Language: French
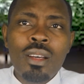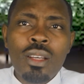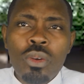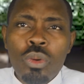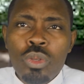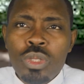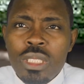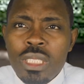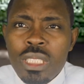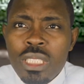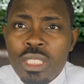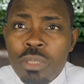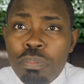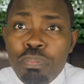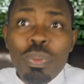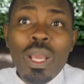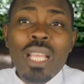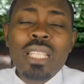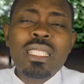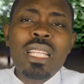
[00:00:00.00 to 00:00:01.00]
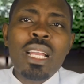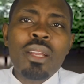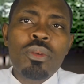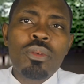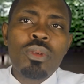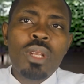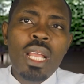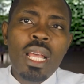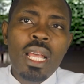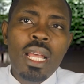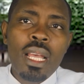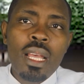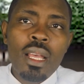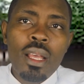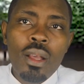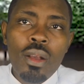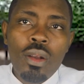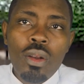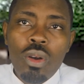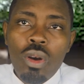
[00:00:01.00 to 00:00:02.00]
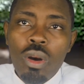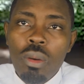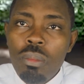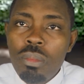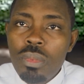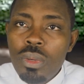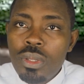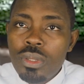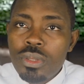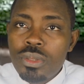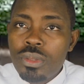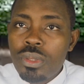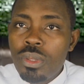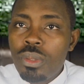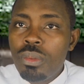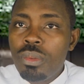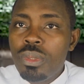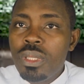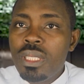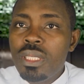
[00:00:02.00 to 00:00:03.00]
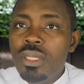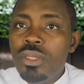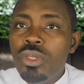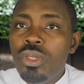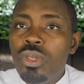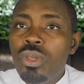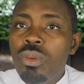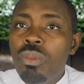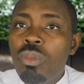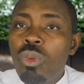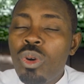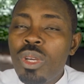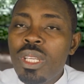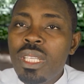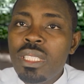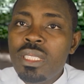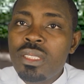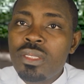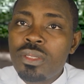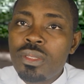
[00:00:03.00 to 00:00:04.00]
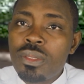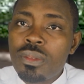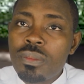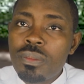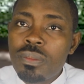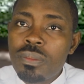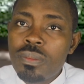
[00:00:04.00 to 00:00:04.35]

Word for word: aussi spectaculaire comme celui de Moïse